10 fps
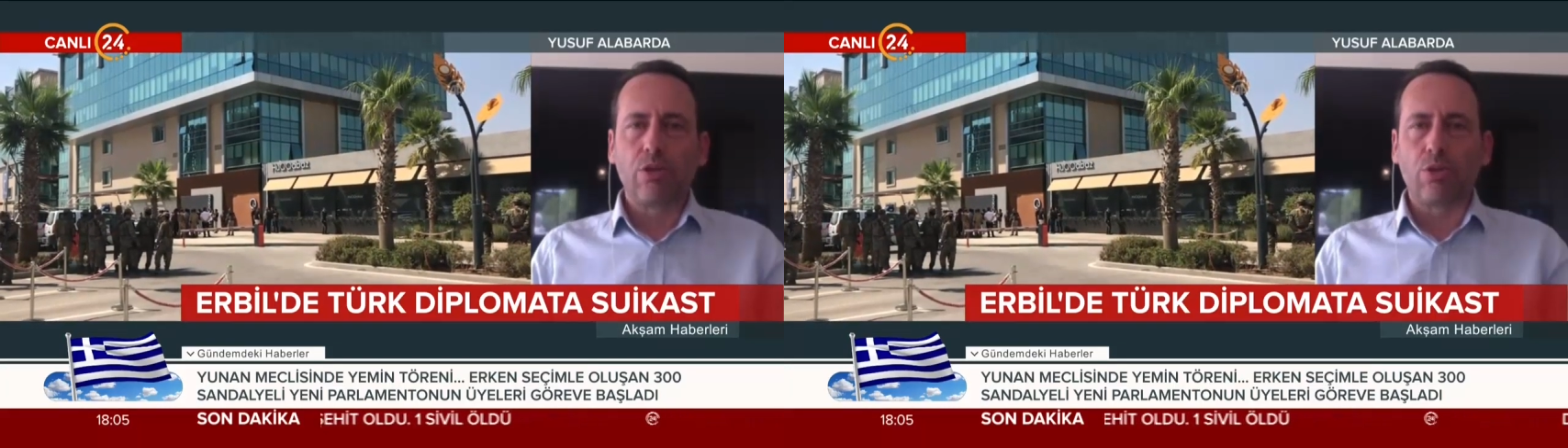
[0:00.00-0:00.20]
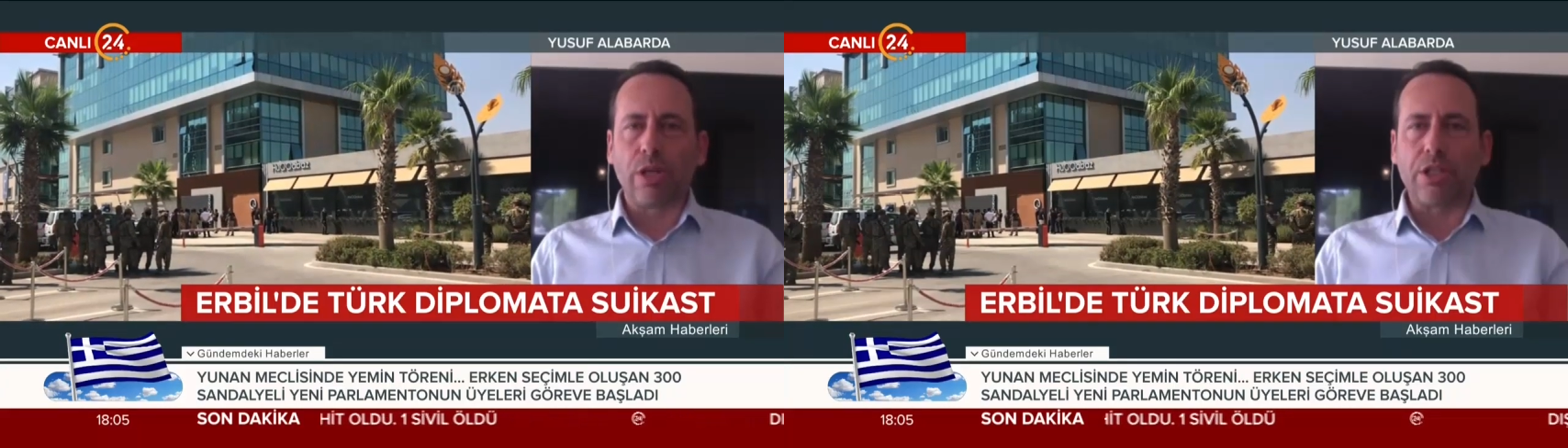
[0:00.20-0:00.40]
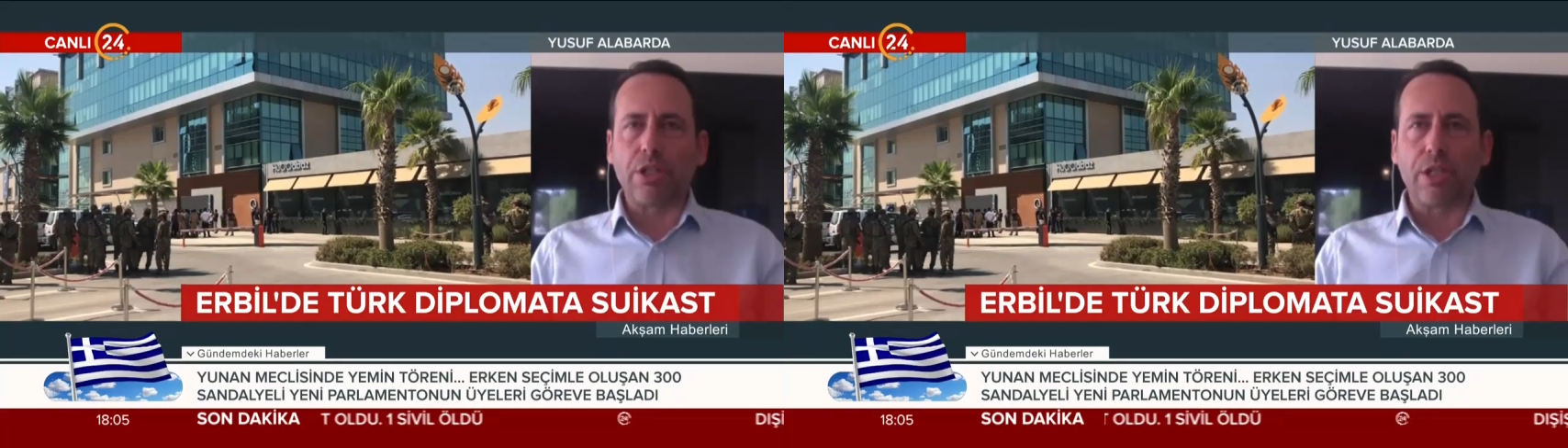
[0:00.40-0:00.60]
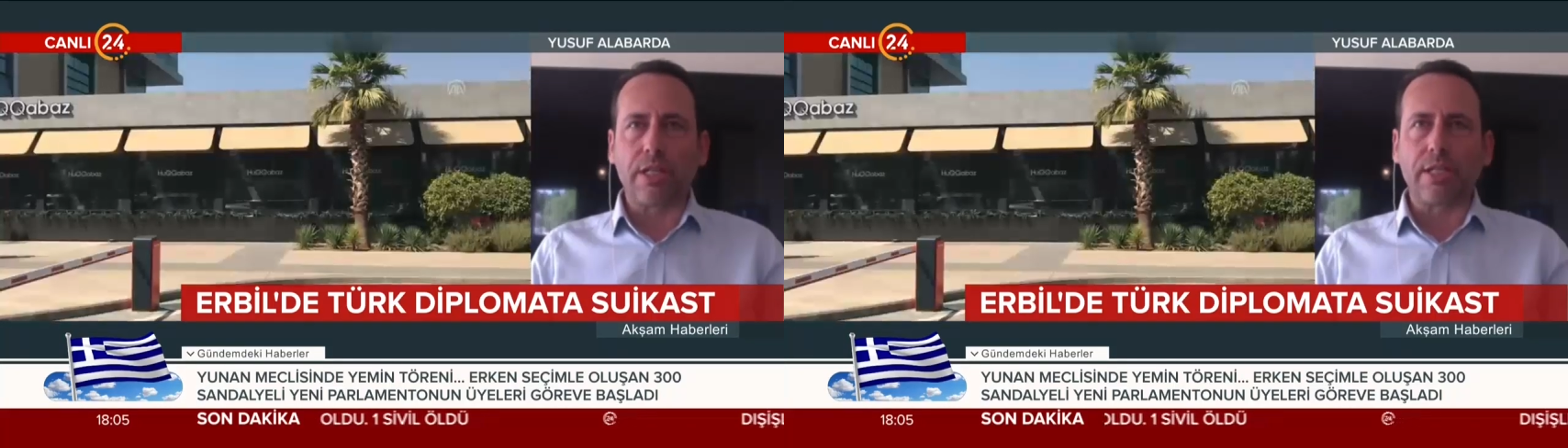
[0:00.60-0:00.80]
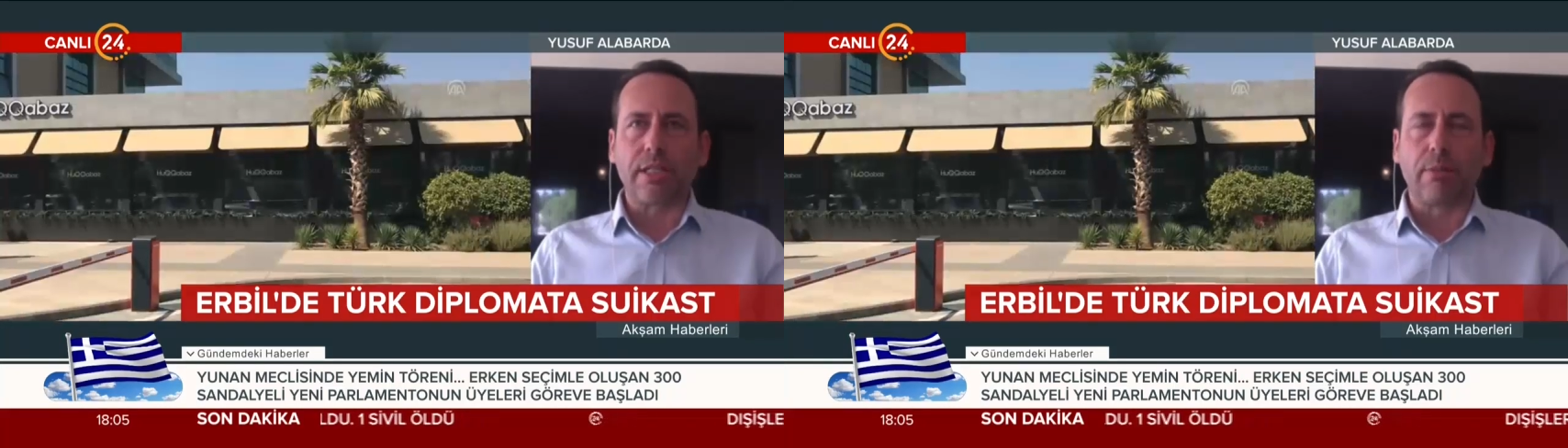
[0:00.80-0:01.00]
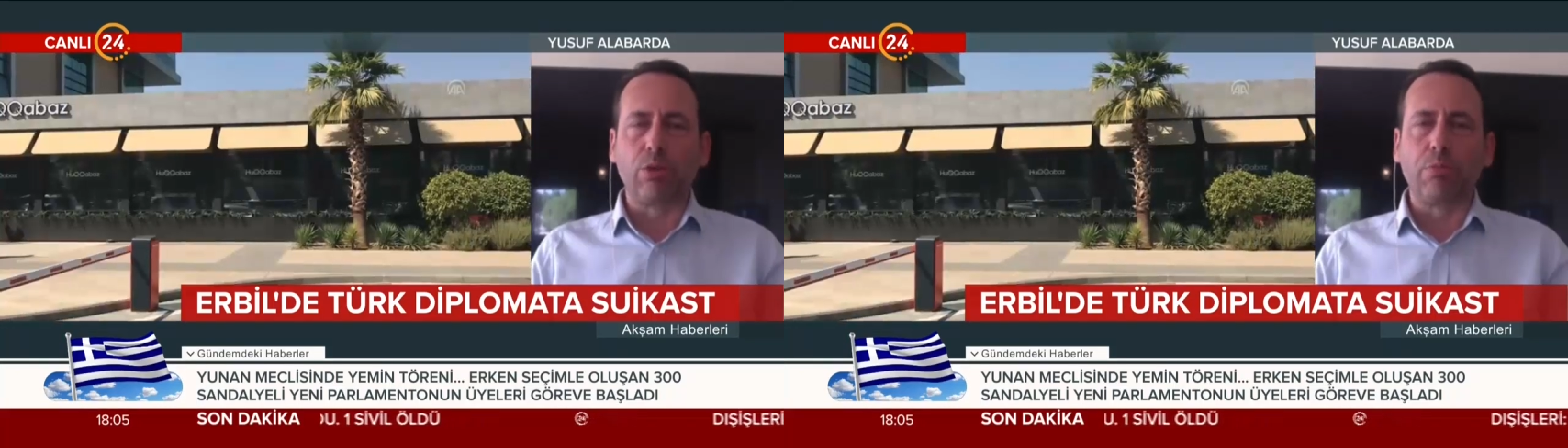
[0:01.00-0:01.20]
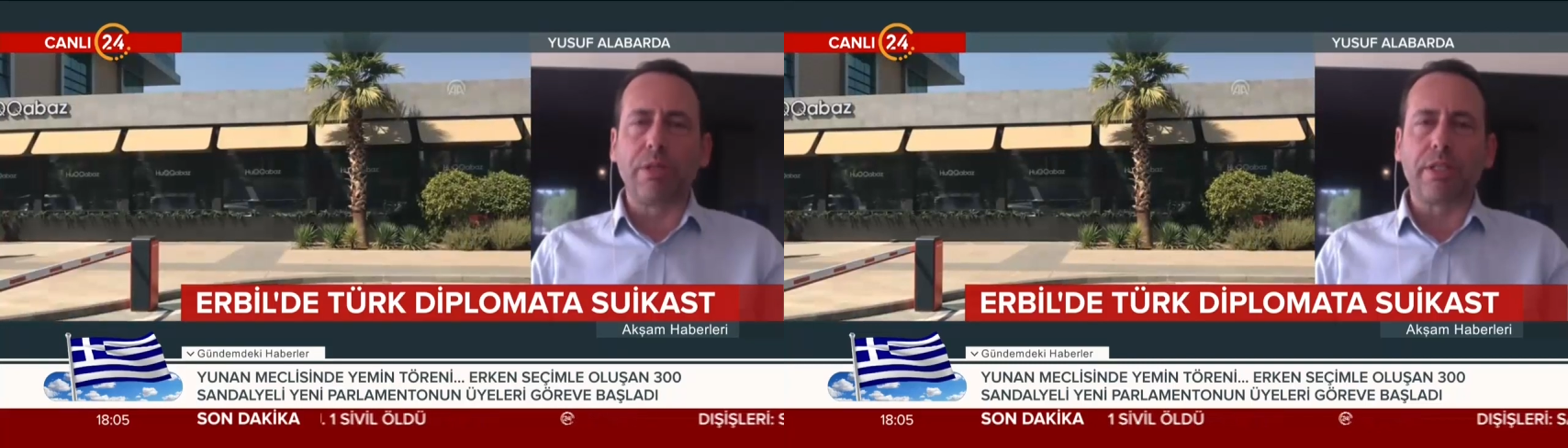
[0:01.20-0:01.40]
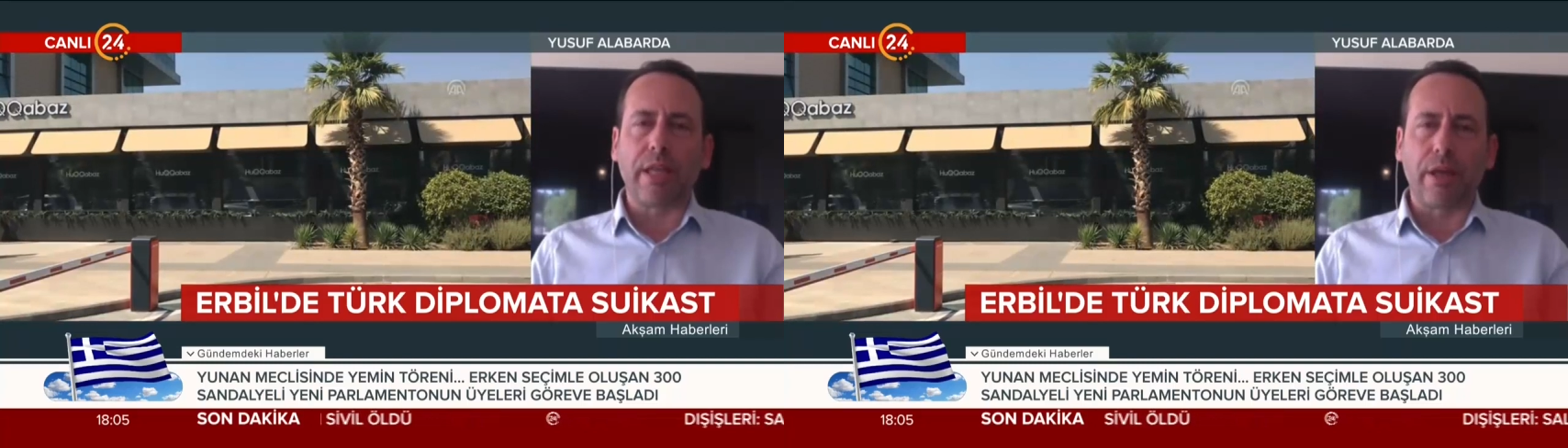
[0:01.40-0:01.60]
süreç içerisinde
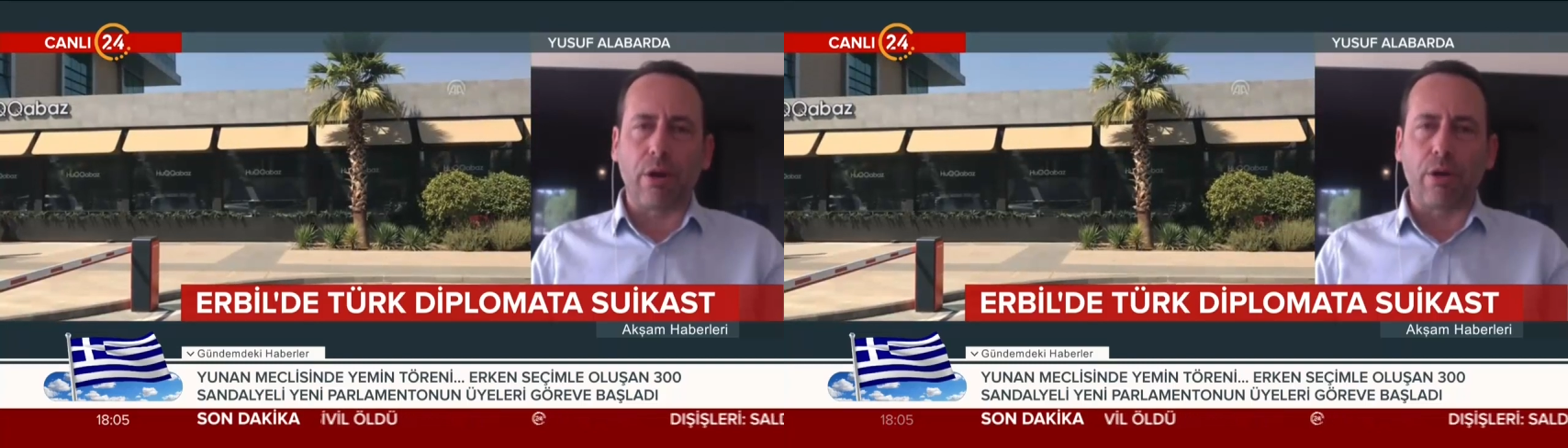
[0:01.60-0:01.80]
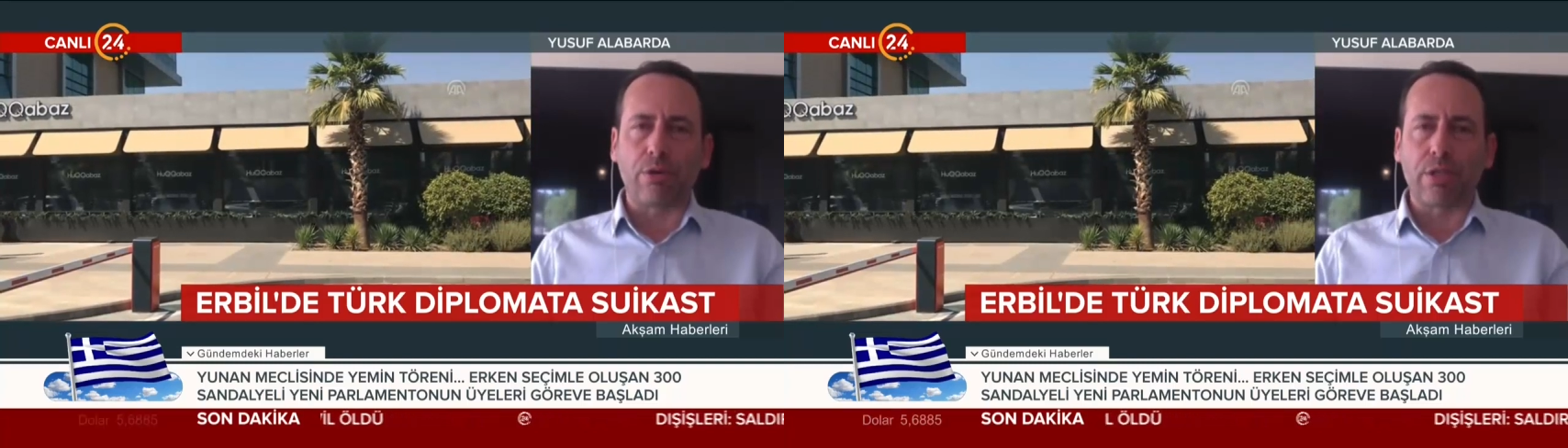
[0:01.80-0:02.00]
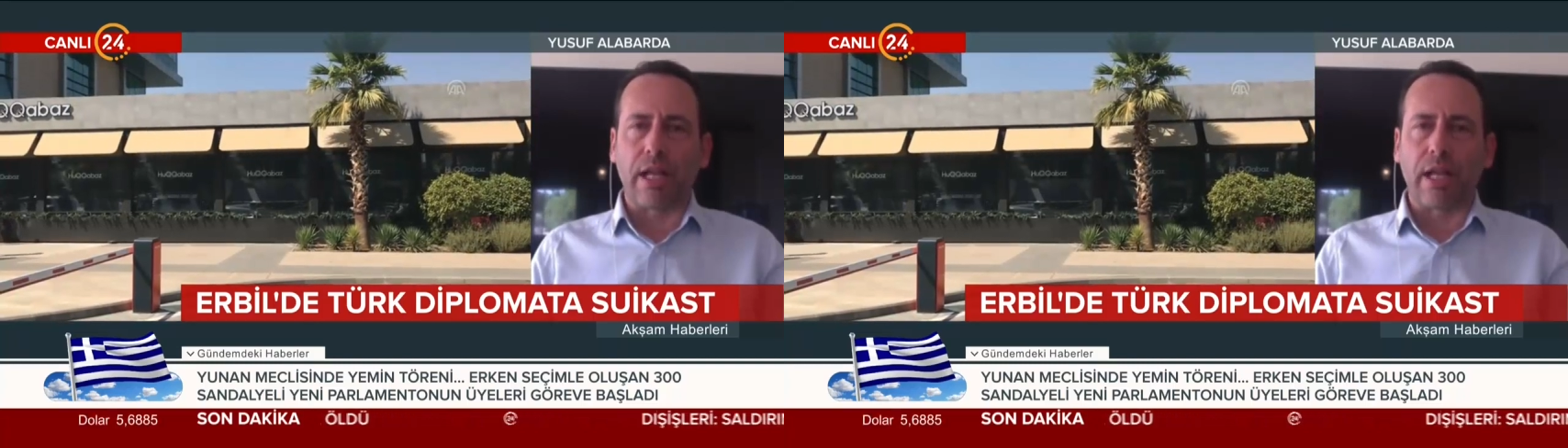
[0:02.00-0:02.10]
bunun bir terör